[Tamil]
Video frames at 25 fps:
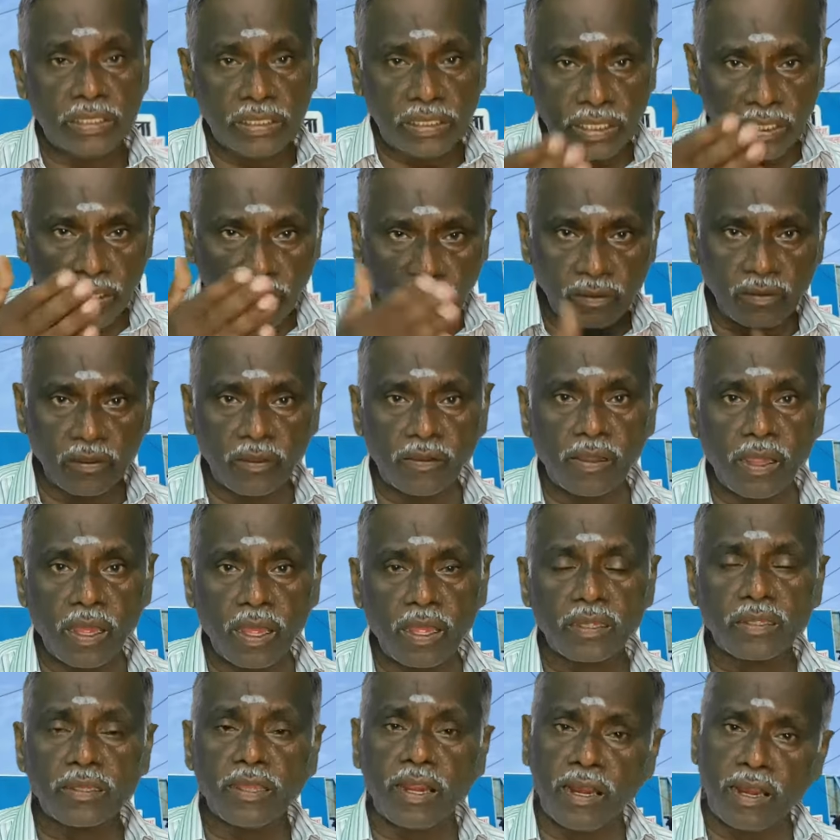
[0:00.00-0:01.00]
இங்கேருந்து
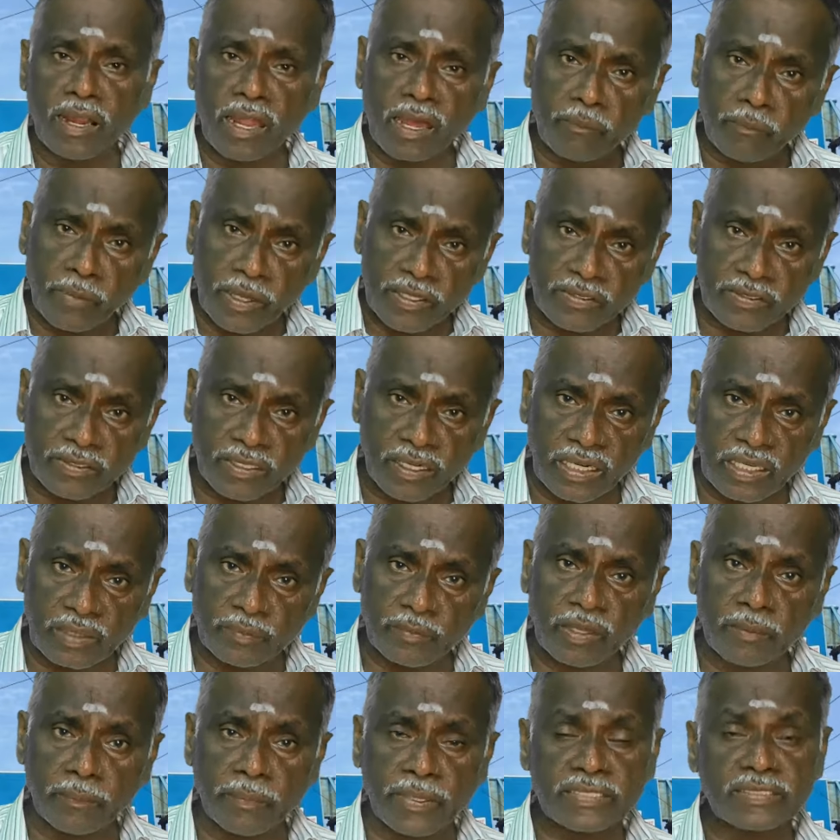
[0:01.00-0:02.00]
தான் எல்லா
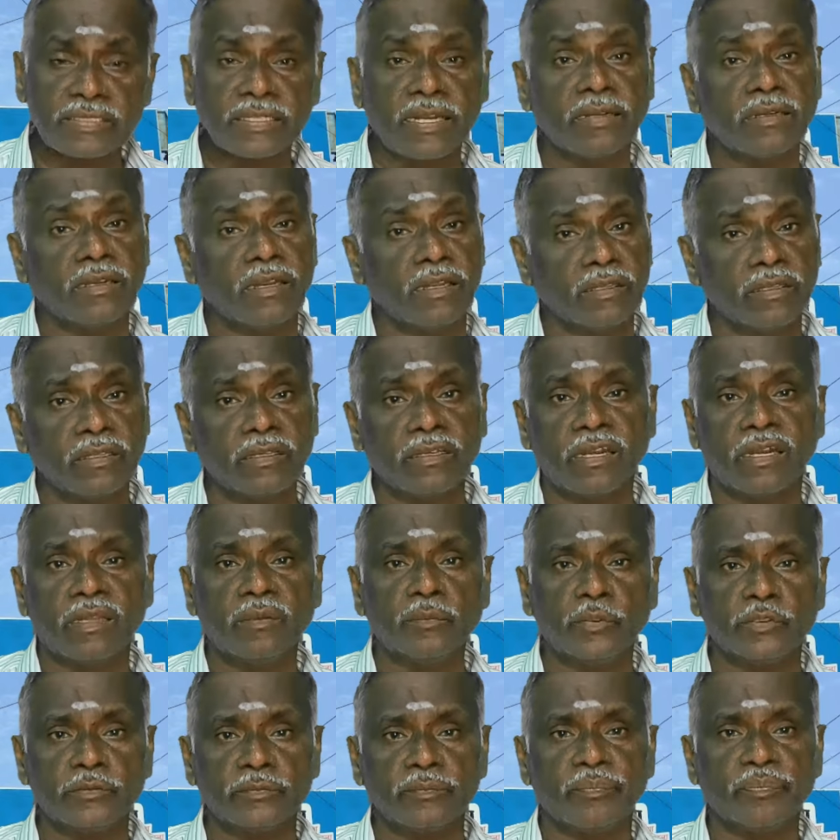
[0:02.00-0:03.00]
பஸ்ஸுகளுமே பஸ் ஸ்டாண்ட்லேருந்து
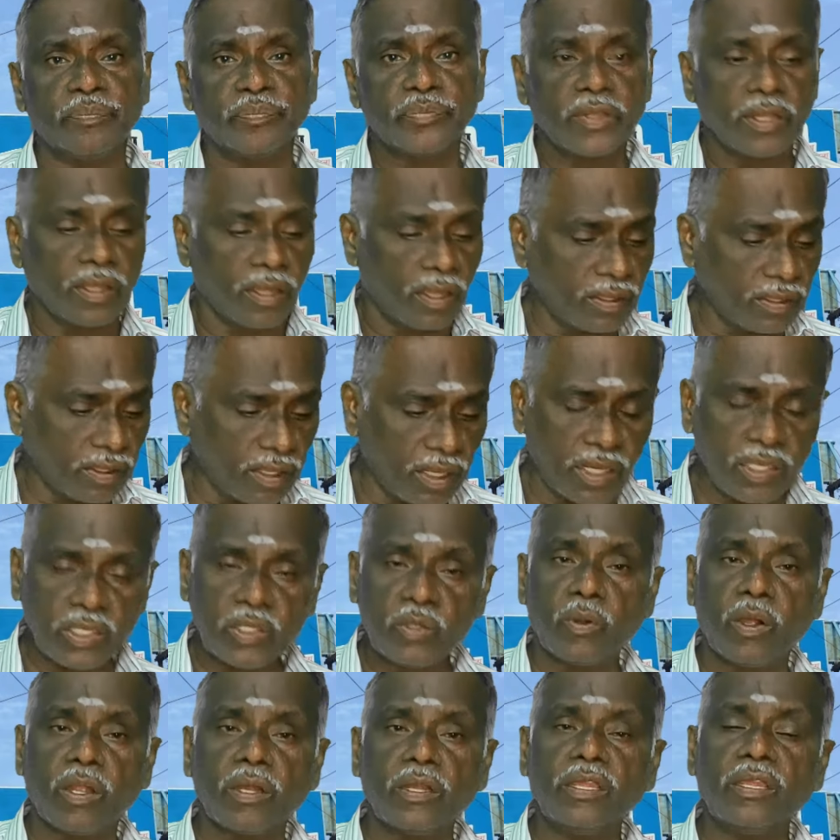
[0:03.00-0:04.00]
கிளம்பும் அது
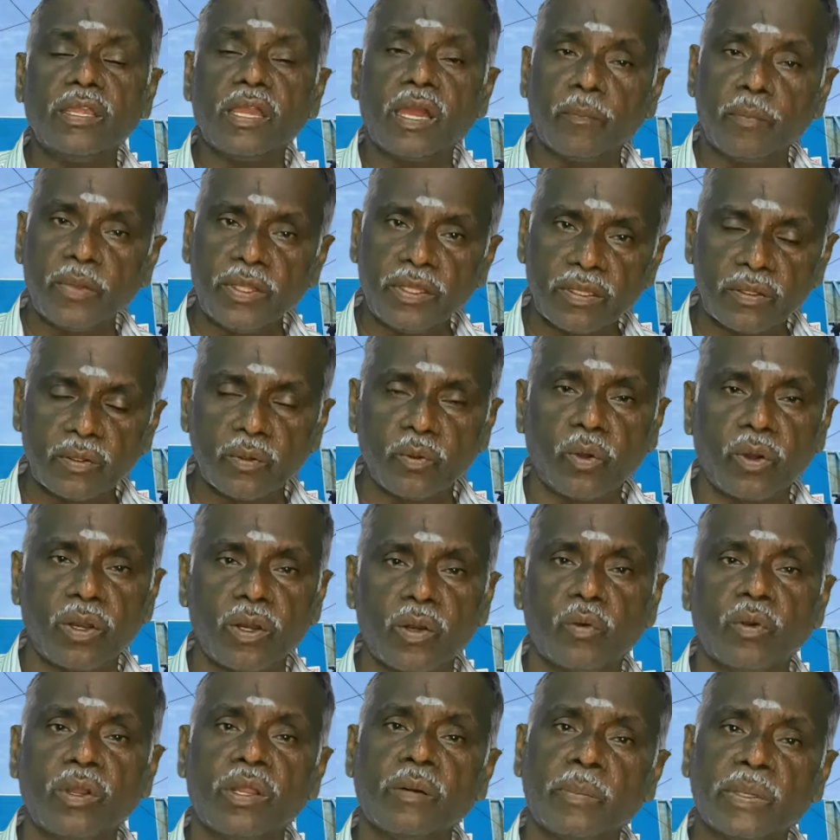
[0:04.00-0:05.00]
ஹல்துவானி அப்படிங்கிற
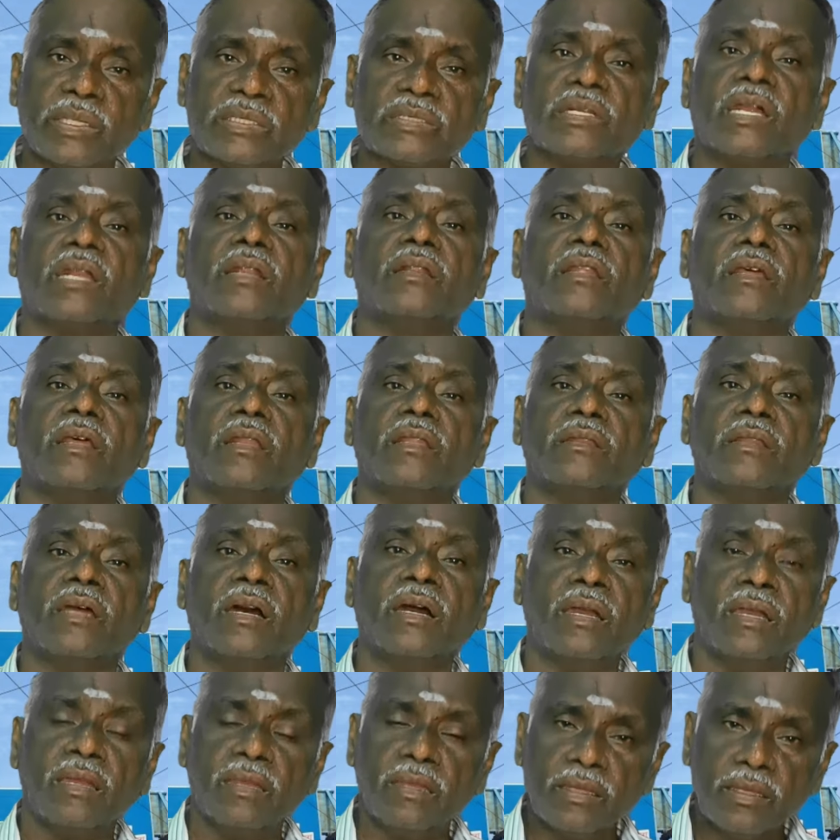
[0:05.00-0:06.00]
ஊரில் உள்ள பஸ் ஸ்டாண்டில்
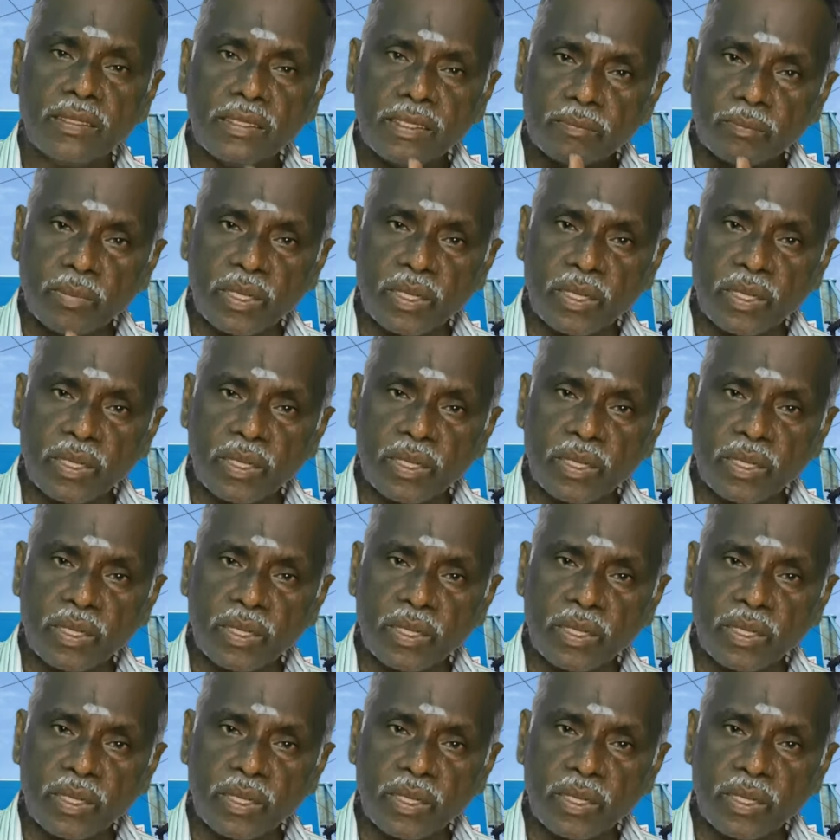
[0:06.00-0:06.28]
இருந்தால்